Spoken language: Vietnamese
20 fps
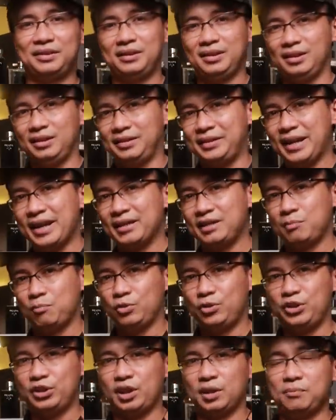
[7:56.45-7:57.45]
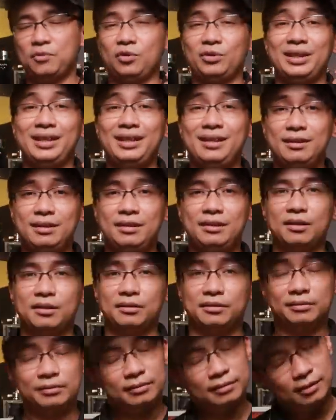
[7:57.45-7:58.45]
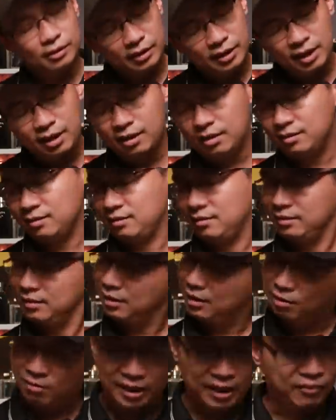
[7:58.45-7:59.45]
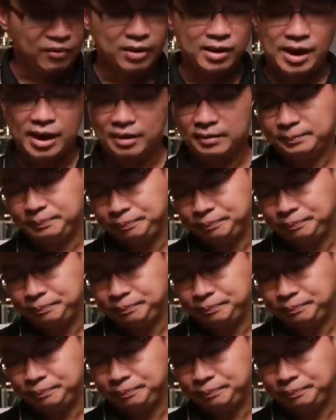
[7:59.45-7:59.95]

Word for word: thì Gas 1981 Indigo ok không thành vấn đề